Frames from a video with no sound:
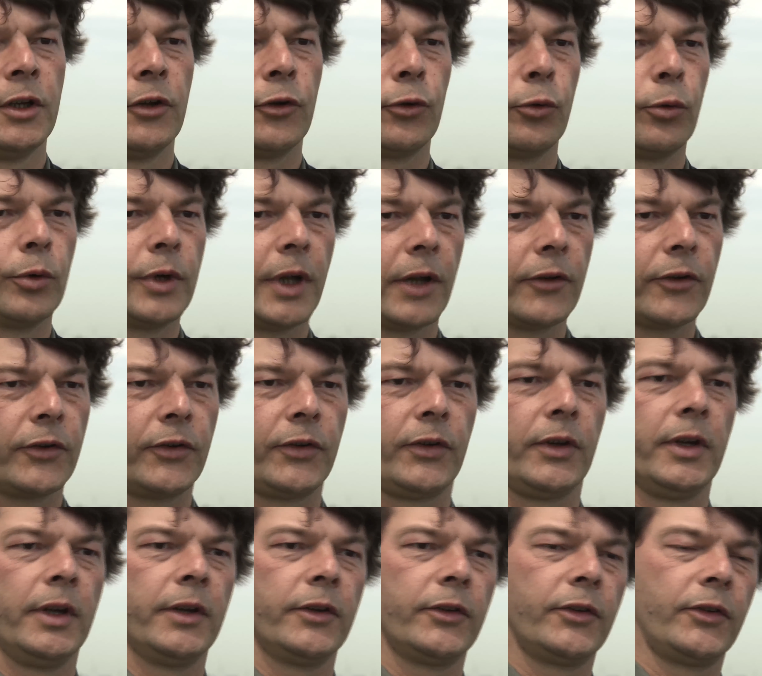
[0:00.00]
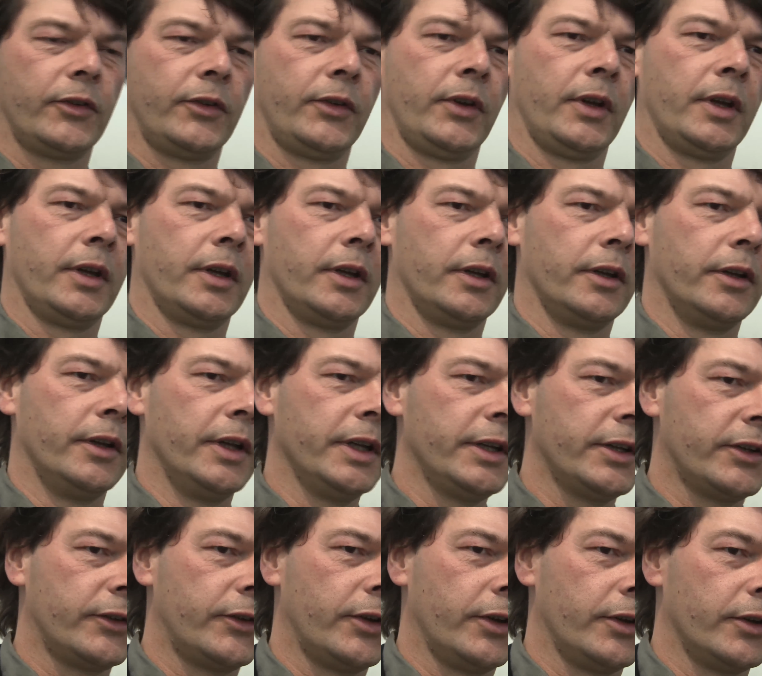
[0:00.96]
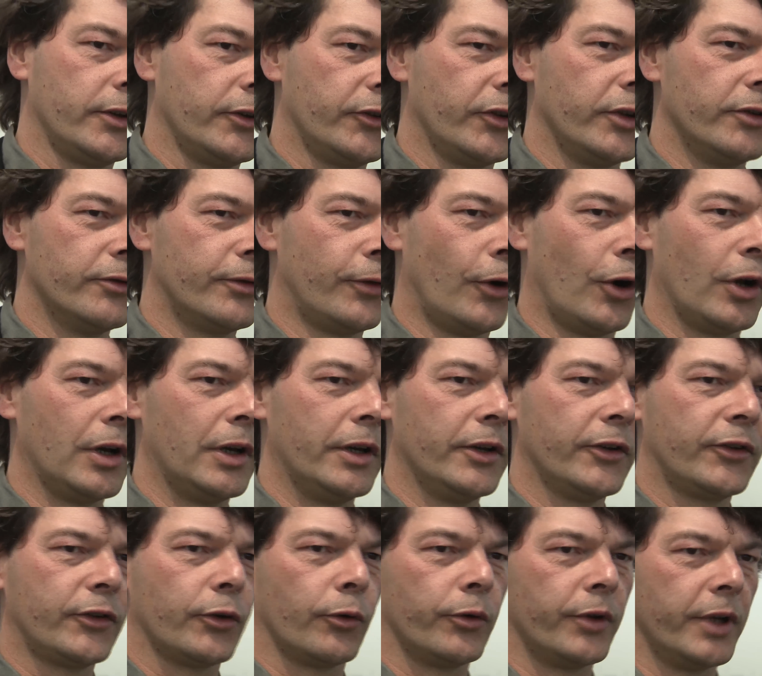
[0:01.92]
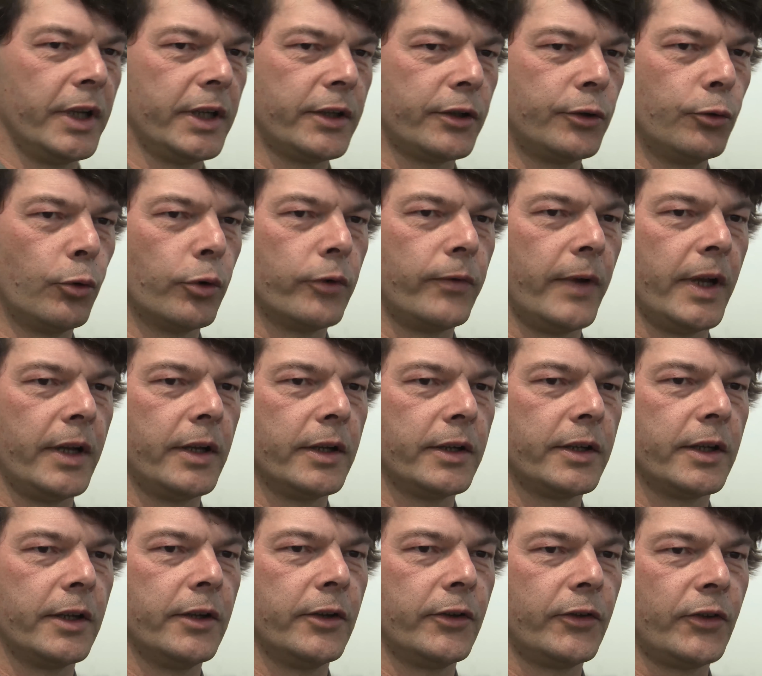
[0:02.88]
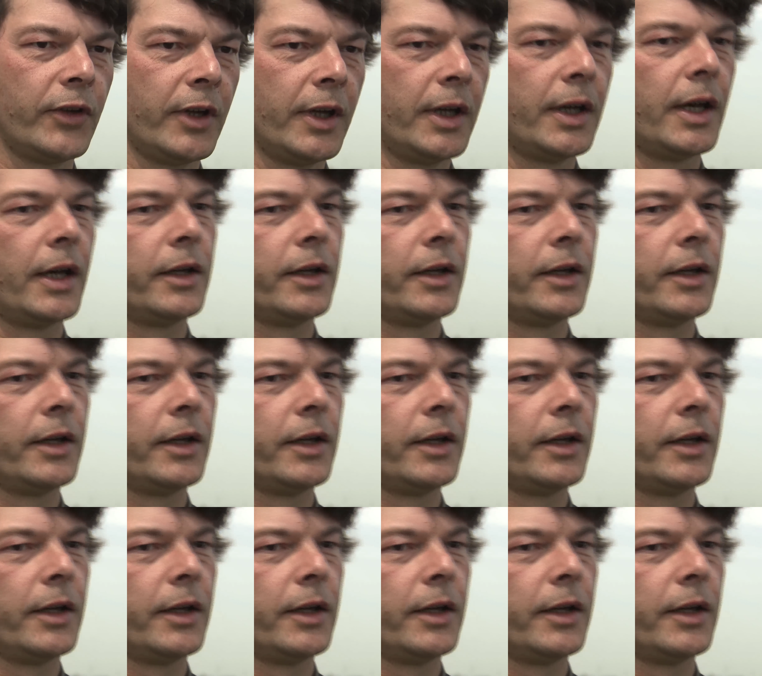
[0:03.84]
so dass es nicht sinnvoll ist und nicht notwendig ist,